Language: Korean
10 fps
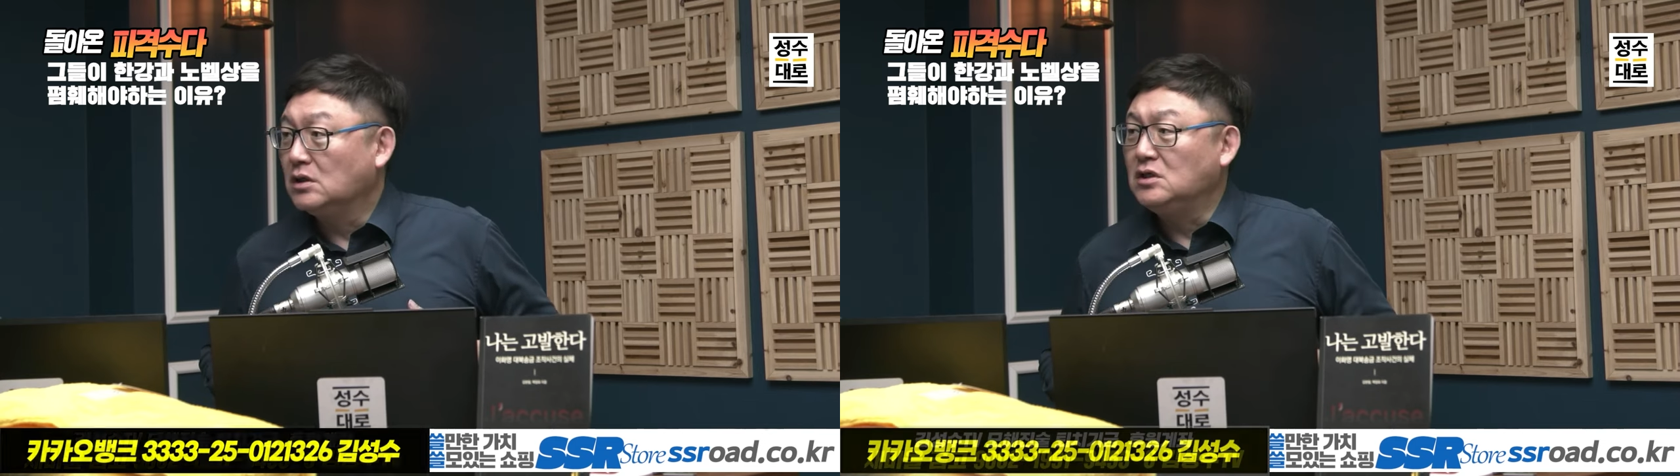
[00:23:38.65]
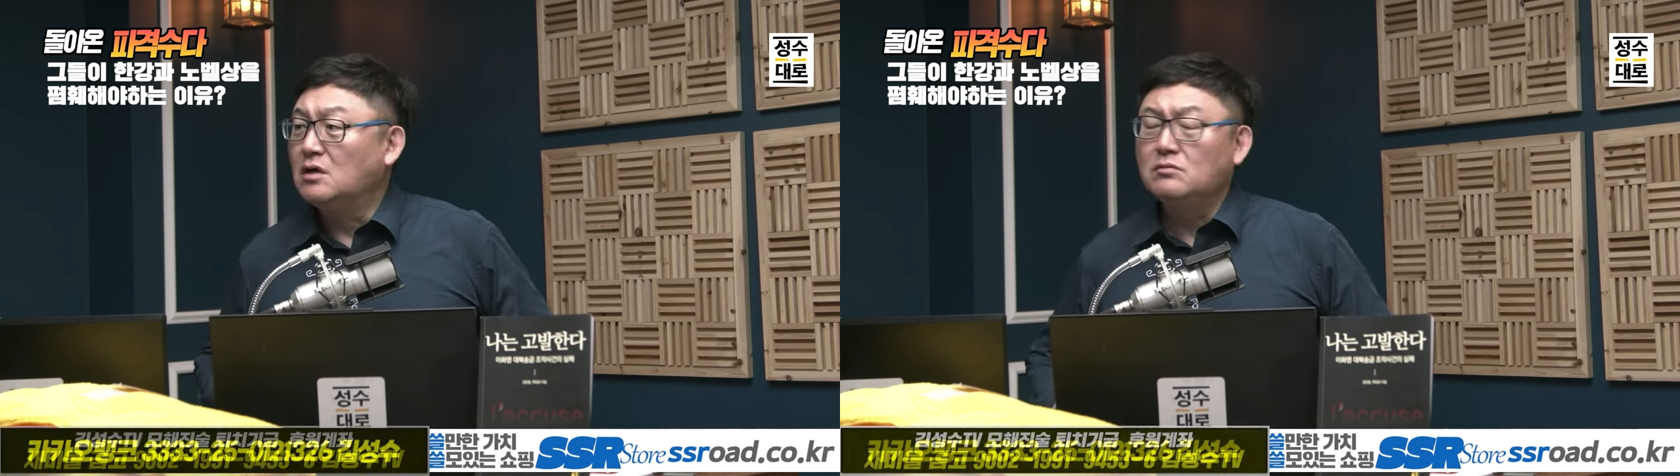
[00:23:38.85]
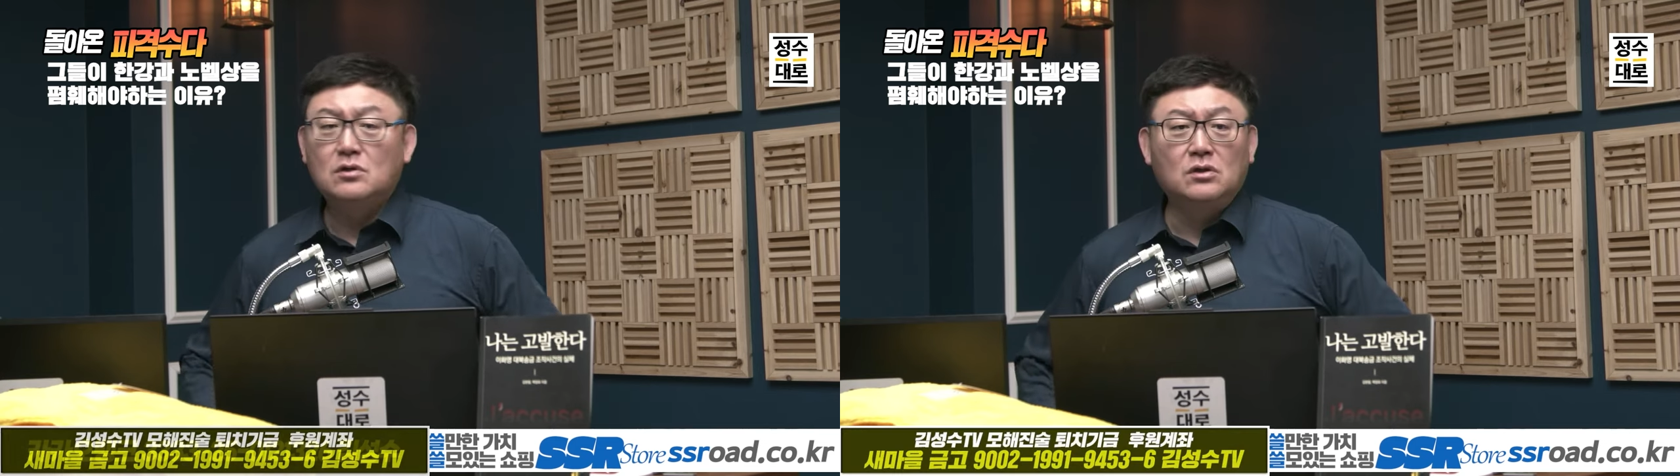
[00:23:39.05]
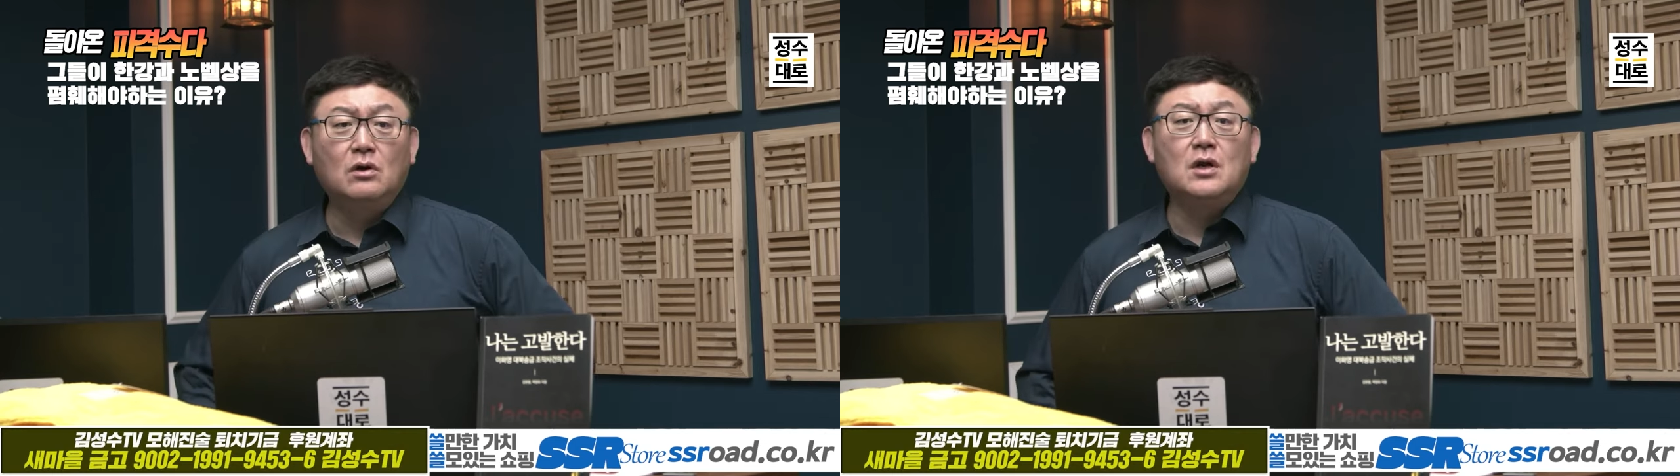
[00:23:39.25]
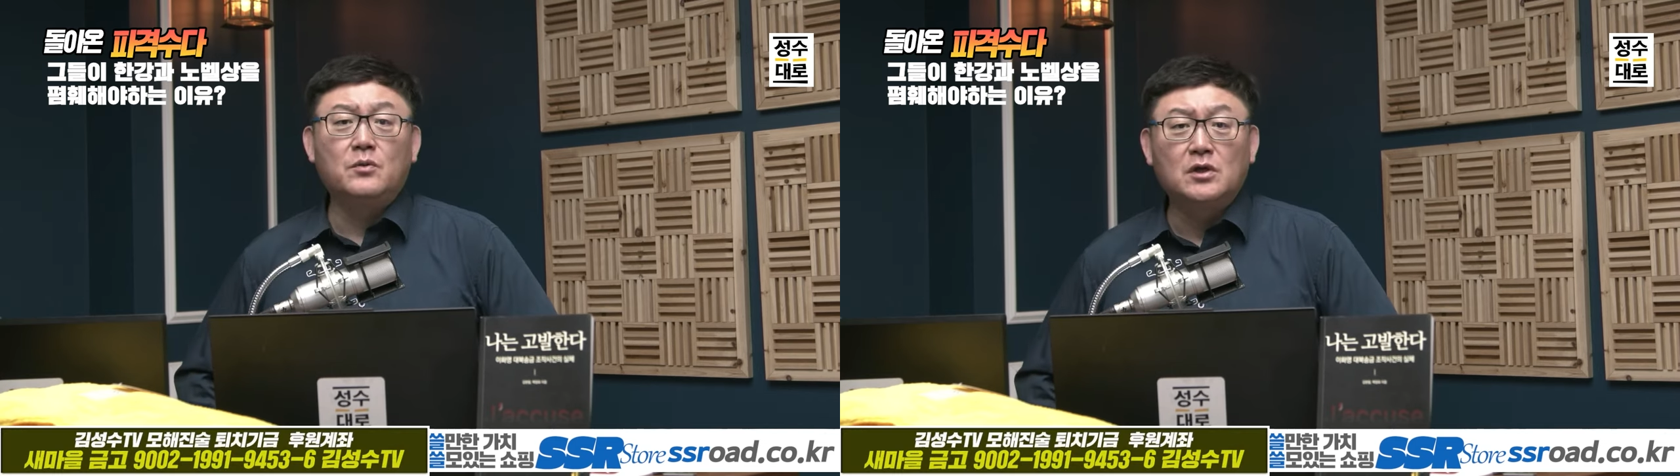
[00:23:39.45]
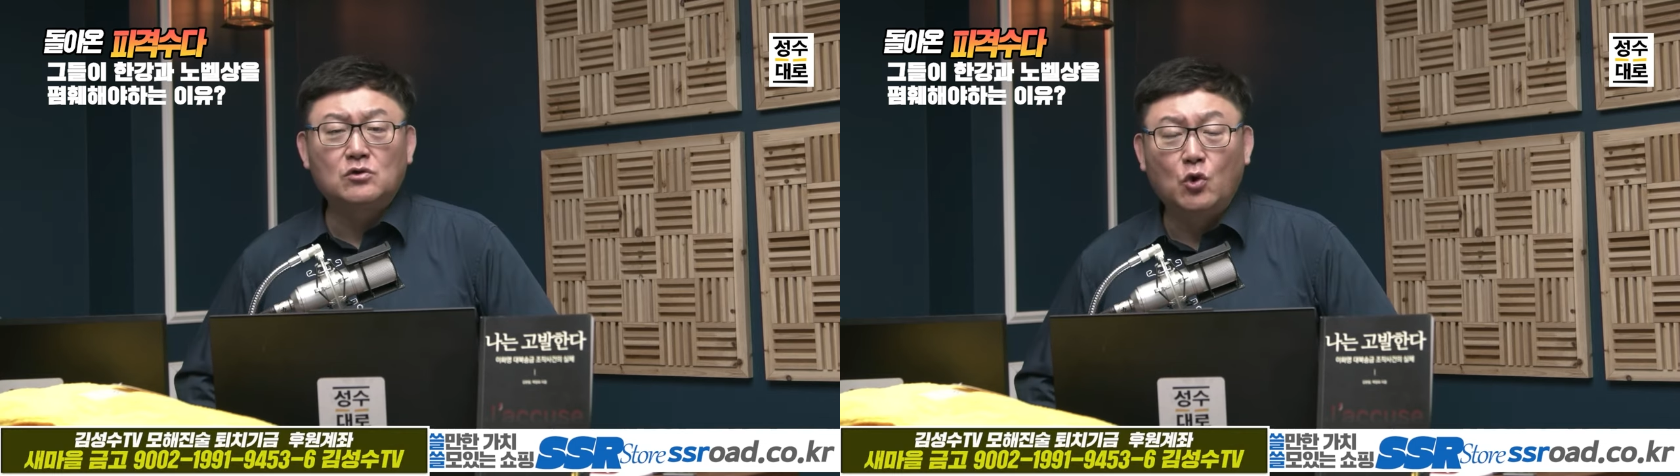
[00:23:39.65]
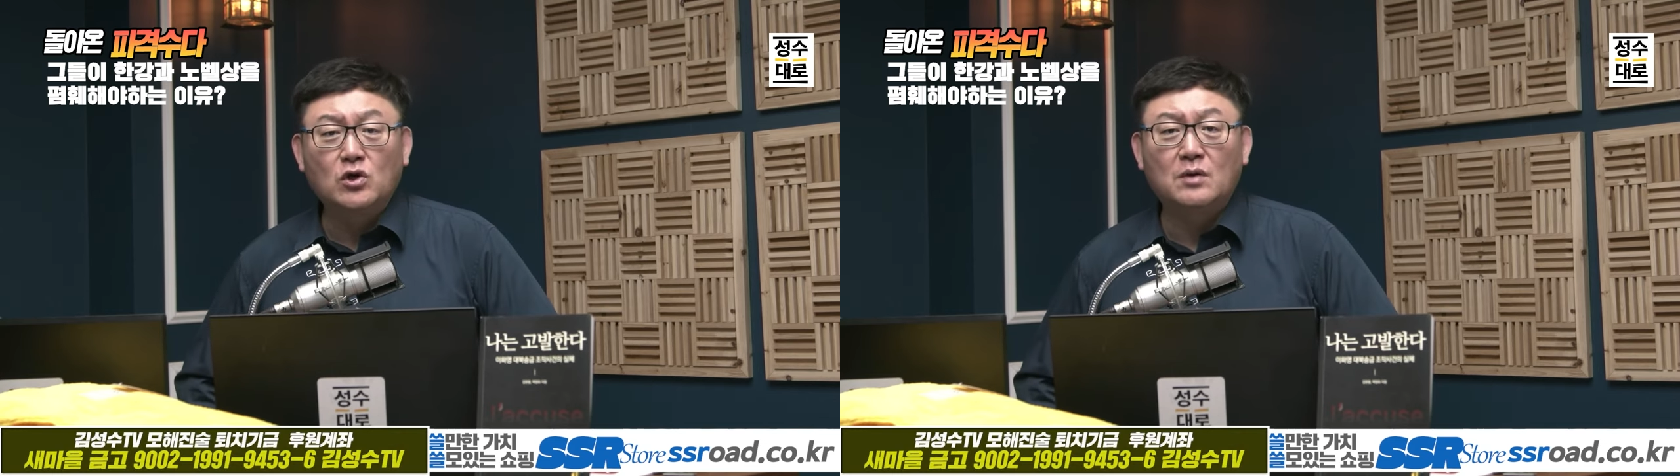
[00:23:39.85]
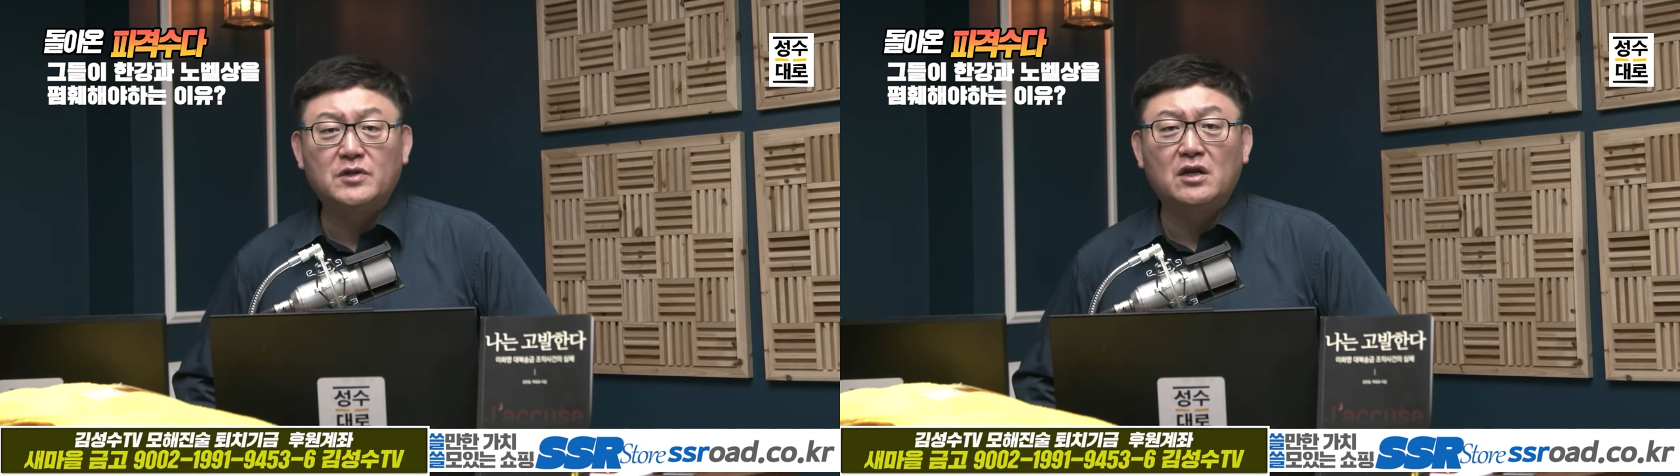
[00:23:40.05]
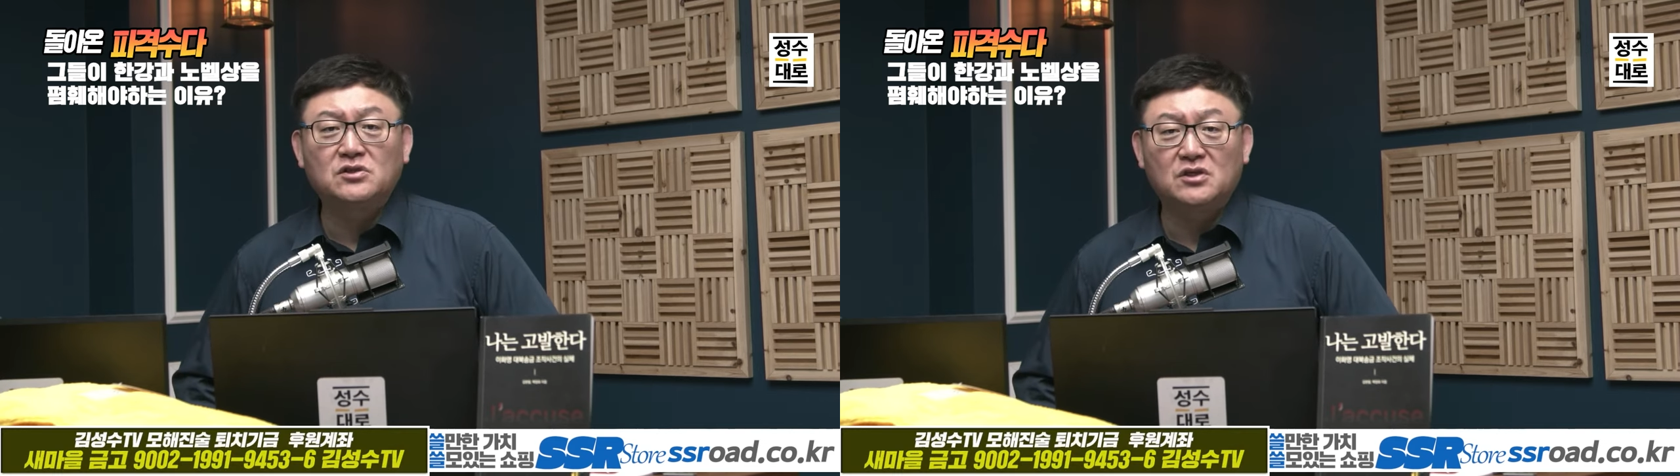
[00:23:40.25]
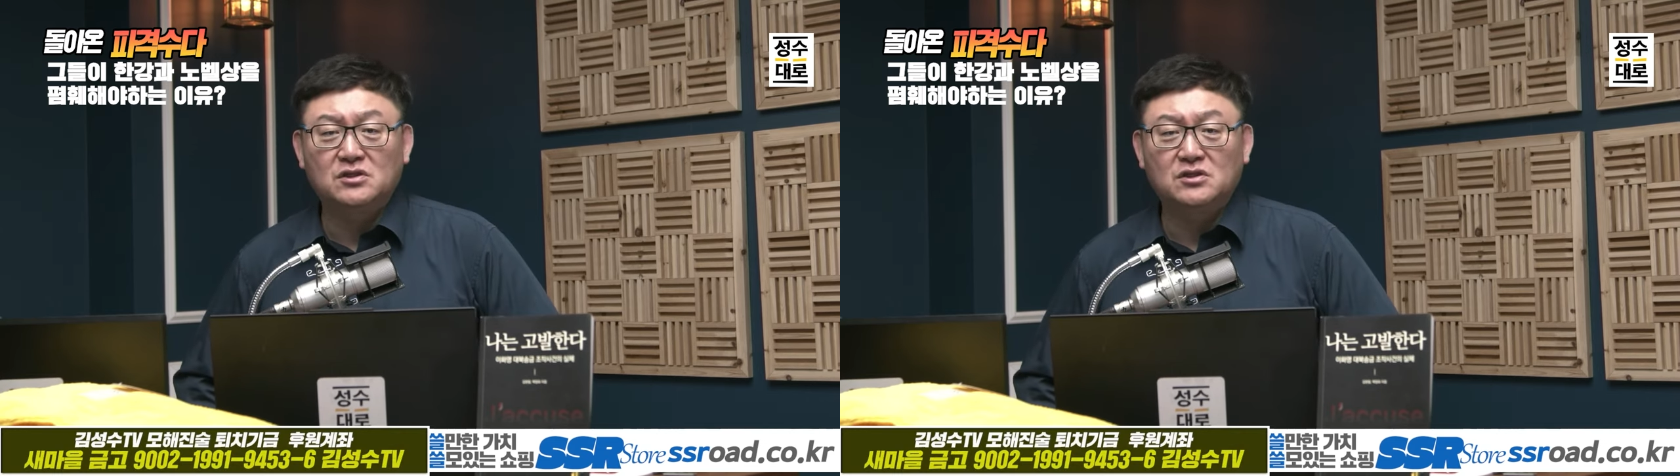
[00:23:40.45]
이런 그러려면은 교육감 아니, 때려쳐.